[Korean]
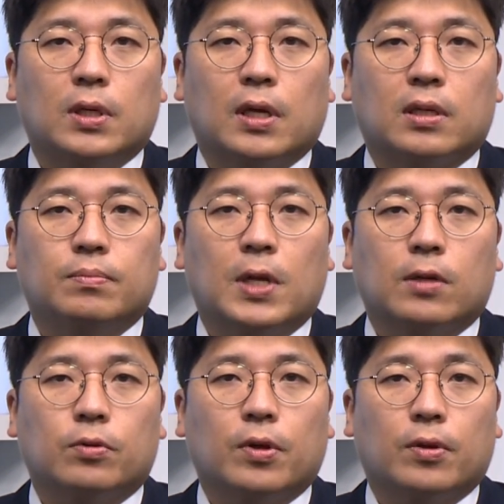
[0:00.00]
이게
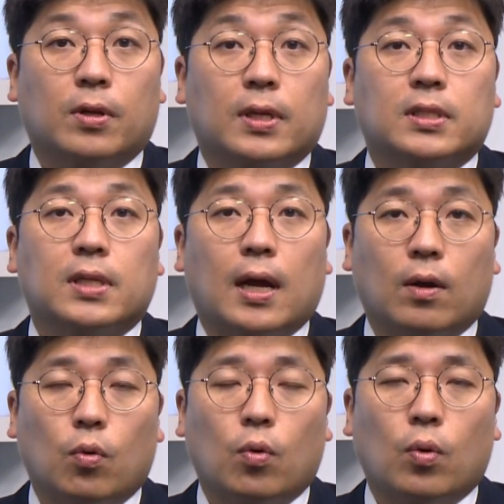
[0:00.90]
급락으로 연결되진
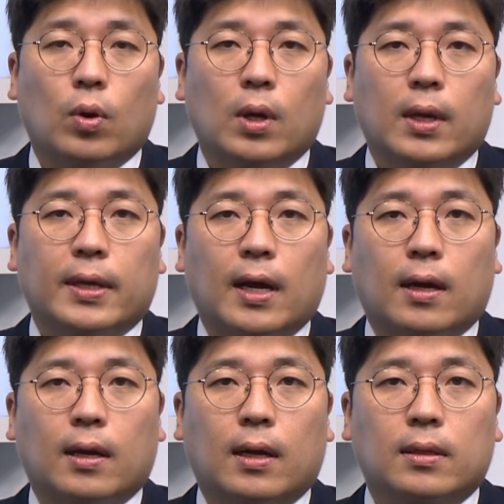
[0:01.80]
않고
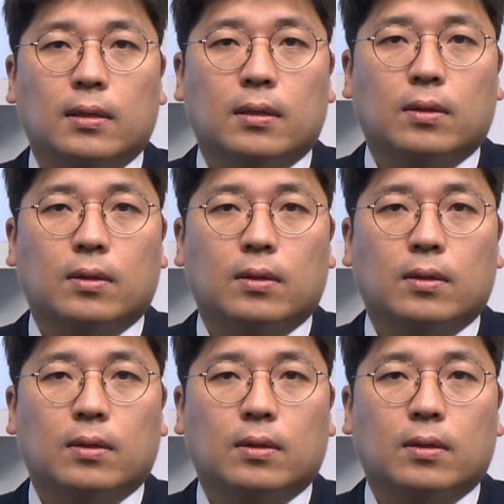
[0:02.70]
약간